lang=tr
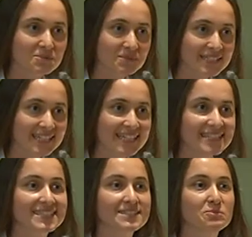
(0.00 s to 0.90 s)
tarımla
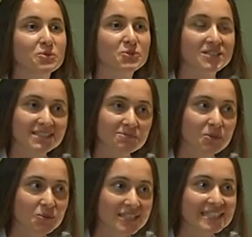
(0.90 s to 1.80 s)
dayalı,
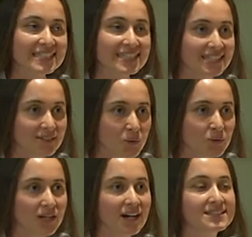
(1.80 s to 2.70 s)
biyoçeşitliliği
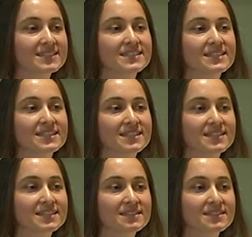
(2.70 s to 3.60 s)
koruyan, e,
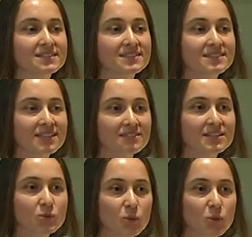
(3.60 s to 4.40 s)
çevre